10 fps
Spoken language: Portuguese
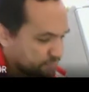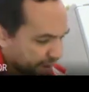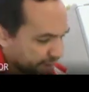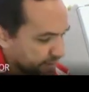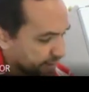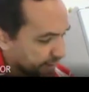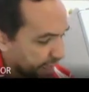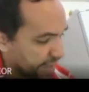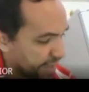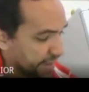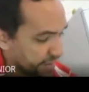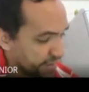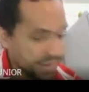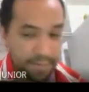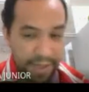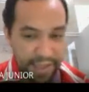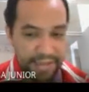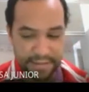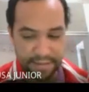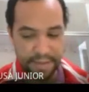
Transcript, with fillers: mais clara ainda, mais,